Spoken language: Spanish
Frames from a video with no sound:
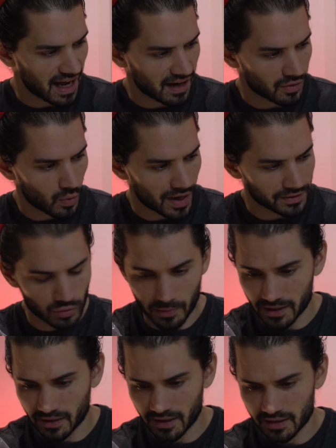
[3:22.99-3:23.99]
2
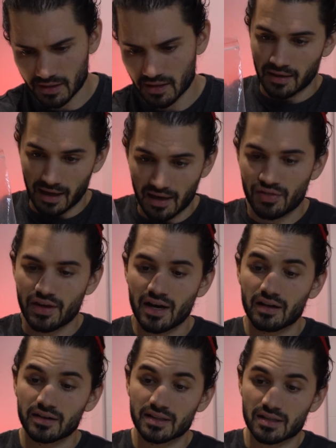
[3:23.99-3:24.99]
V3. La
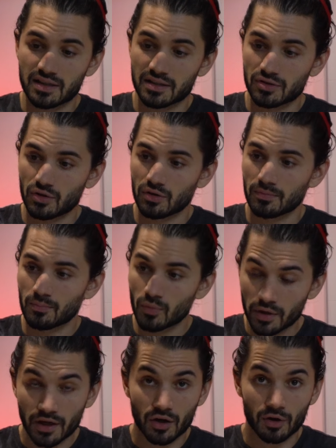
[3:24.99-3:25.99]
gracia es que son
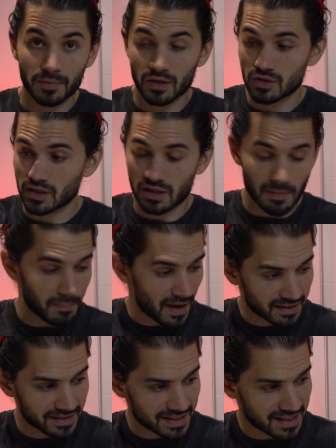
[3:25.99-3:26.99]
muy económicos. Este
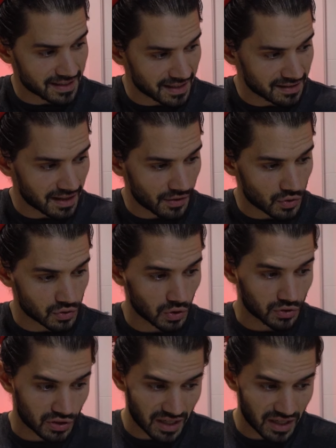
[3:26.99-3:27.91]
pack de 70 costó